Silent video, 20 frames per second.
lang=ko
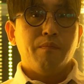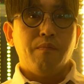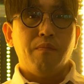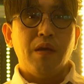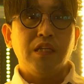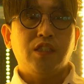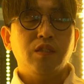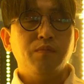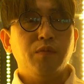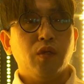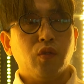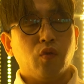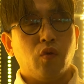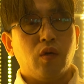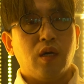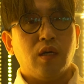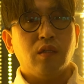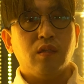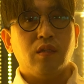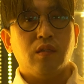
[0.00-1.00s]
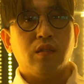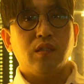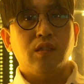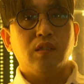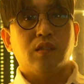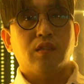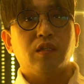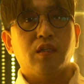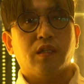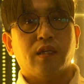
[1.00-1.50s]
몇십 년
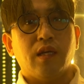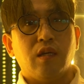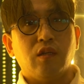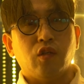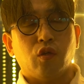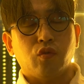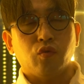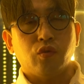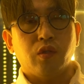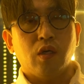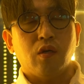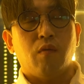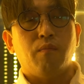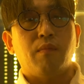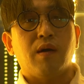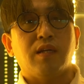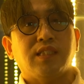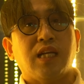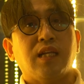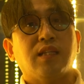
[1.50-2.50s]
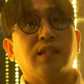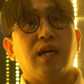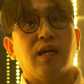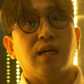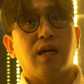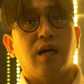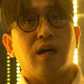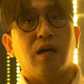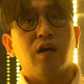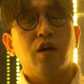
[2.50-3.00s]
동안 그렇게 여동생과 엄마를
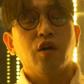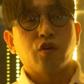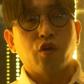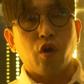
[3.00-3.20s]
찾다가